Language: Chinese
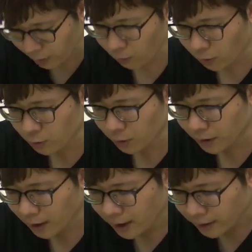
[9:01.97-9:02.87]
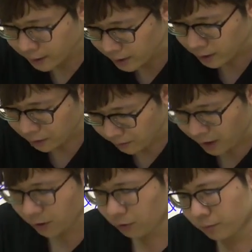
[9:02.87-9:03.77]
啊，对我觉得你
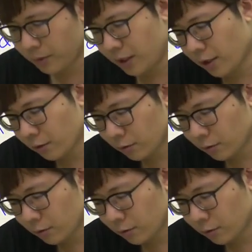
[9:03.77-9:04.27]
没有必